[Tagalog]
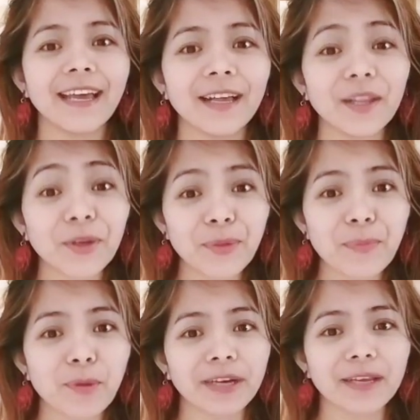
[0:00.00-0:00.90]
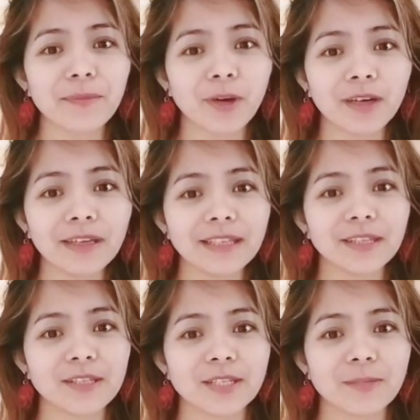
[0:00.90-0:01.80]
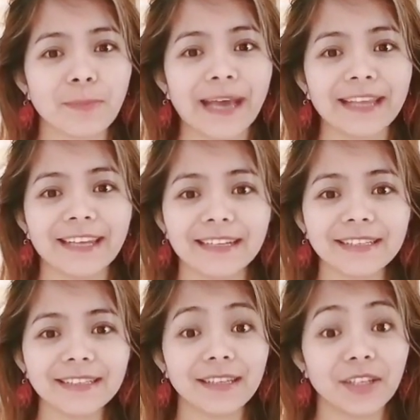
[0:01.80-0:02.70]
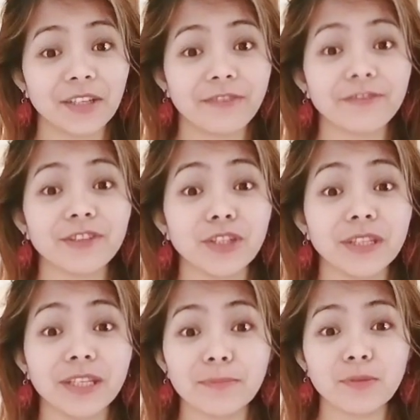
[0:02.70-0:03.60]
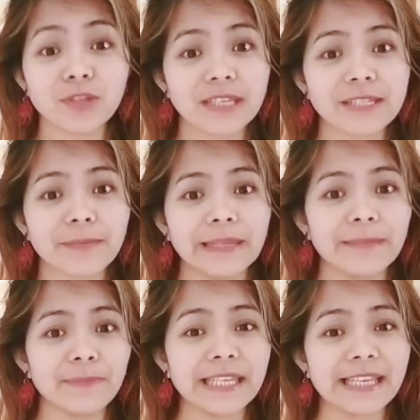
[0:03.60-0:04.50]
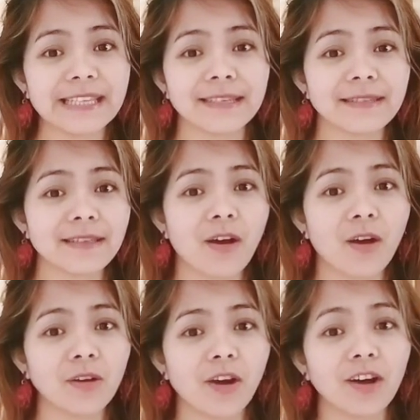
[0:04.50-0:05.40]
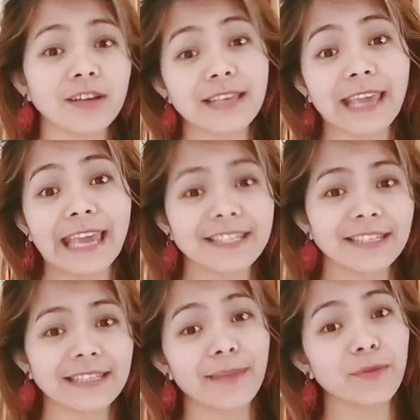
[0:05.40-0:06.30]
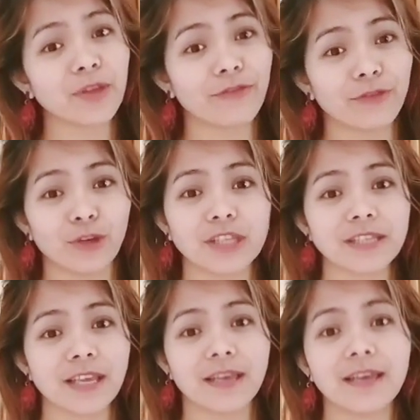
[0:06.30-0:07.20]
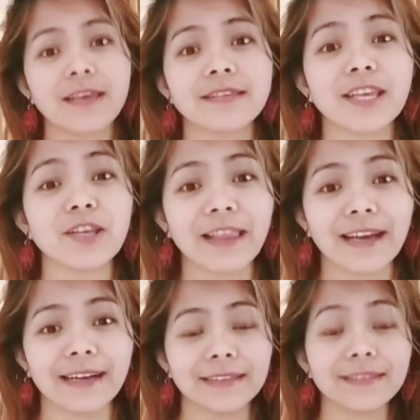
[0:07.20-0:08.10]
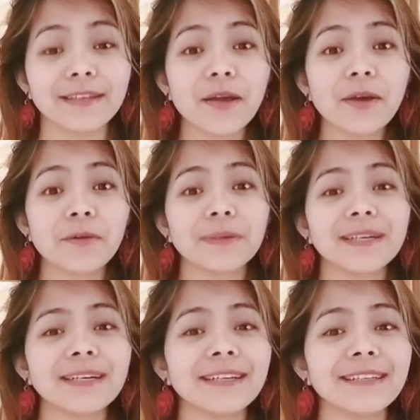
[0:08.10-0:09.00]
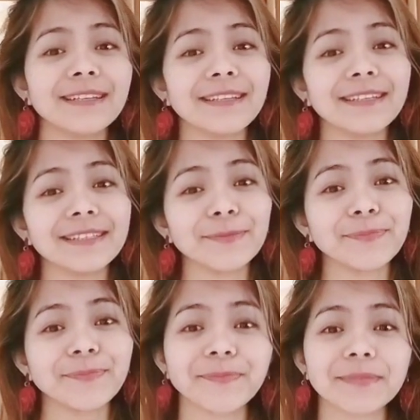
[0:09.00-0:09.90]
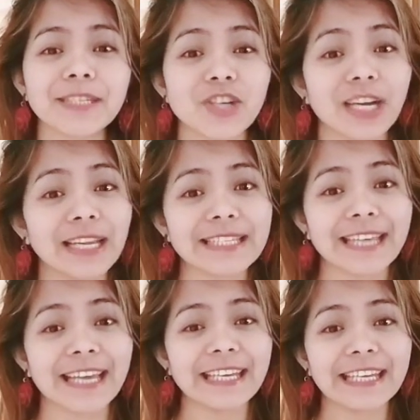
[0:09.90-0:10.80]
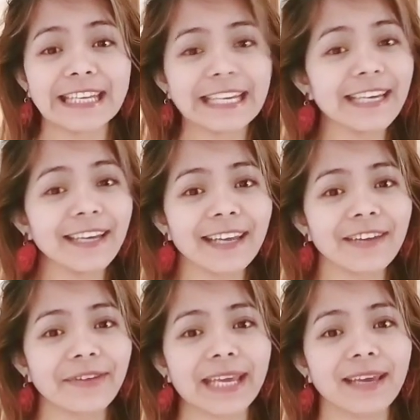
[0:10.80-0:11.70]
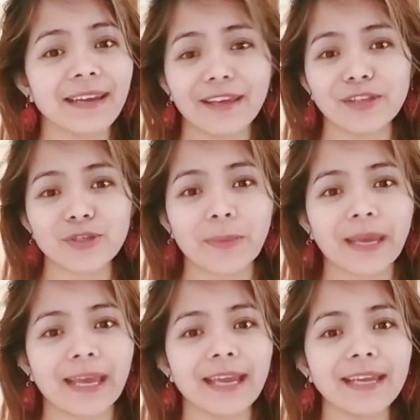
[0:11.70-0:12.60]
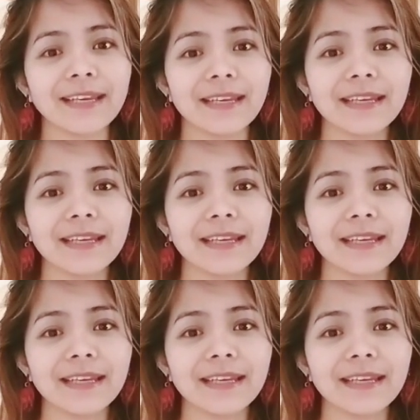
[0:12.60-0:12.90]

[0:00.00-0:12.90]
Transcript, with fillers: Hello, good morning po dito sa Spanya at good afternoon din po dyan sa Pilipinas at sa Hong Kong. Asia time, good afternoon sa, sa inyong lahat. Well, um, uh, Shirley signing in here again in Spain.